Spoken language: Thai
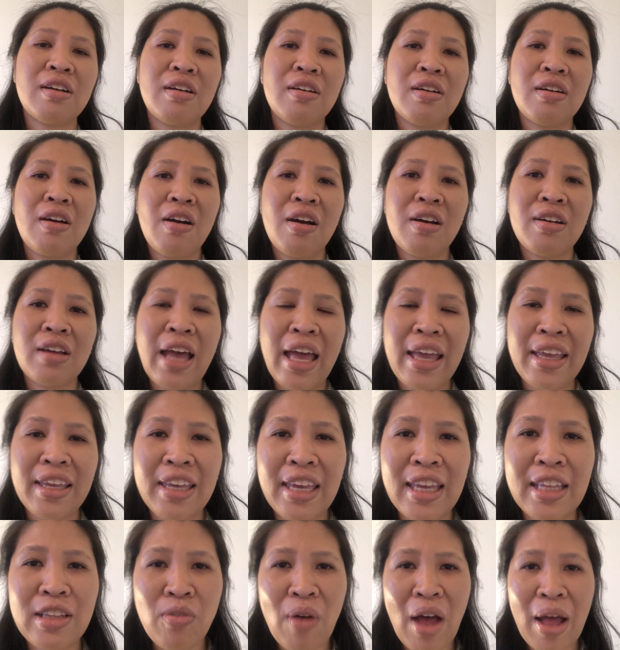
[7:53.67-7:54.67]
ก็ใคร
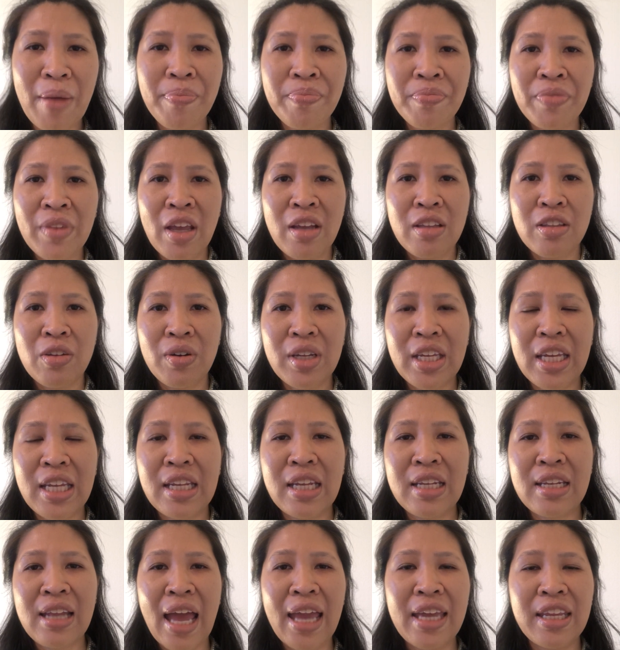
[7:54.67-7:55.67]
คิดว่าธุรกิจ
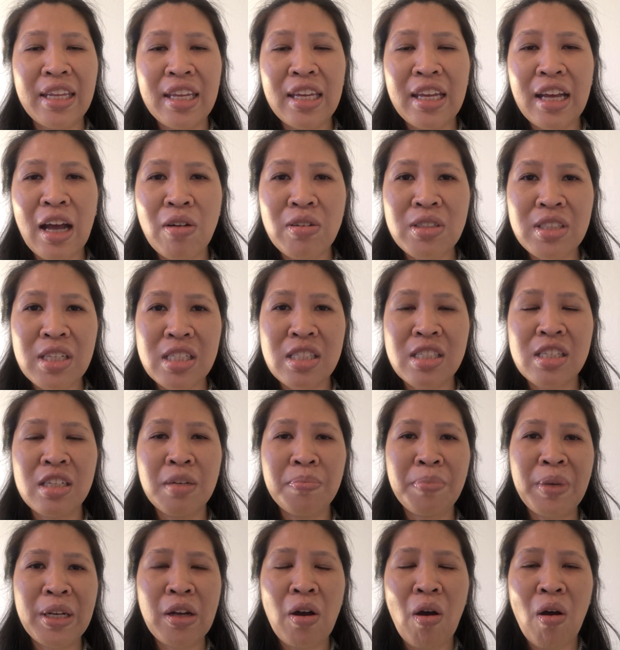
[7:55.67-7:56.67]
ไหนที่เขาจะซื้อ
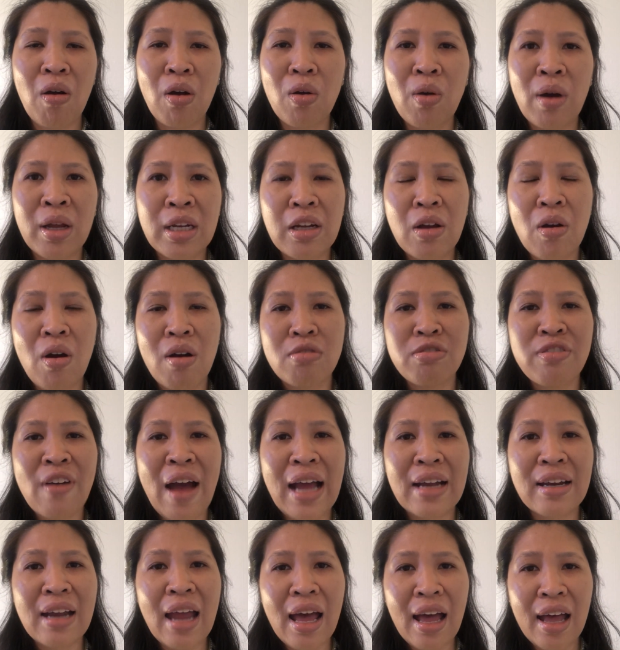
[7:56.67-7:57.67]
เป็นของขวัญของฝา
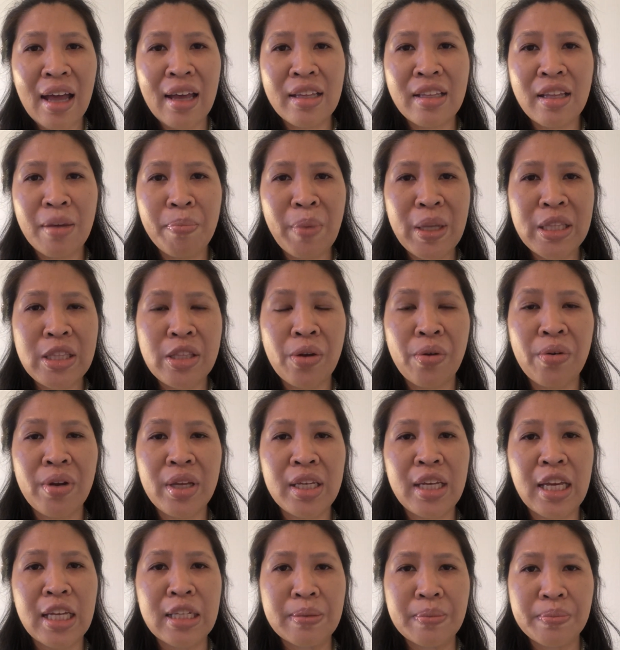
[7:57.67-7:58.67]
กได้ถ้าเป็นธุร
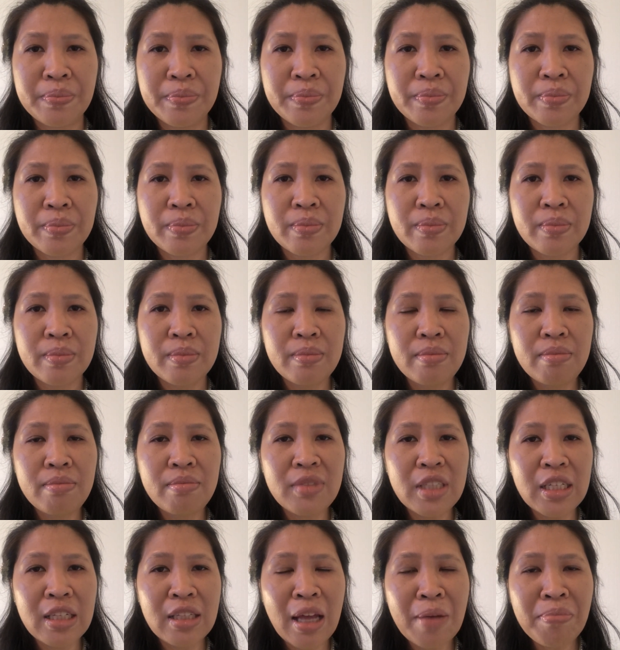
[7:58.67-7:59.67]
กิจ
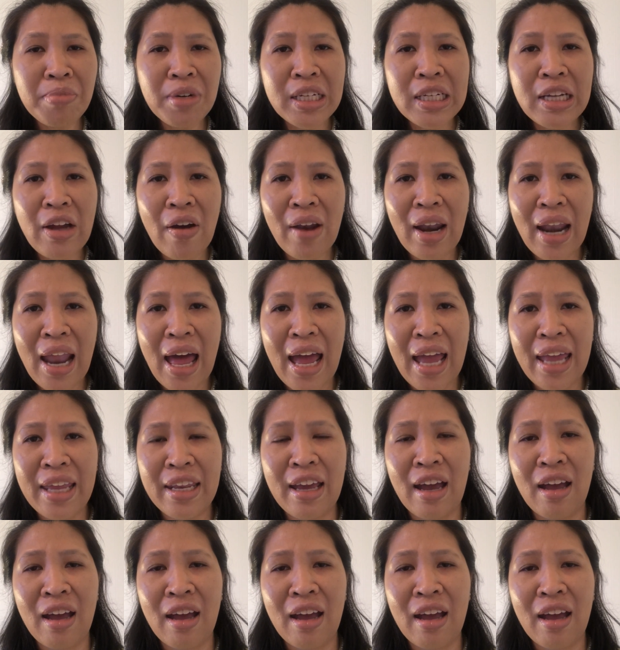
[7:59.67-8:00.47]
ทำเงินออนไลน์เนี่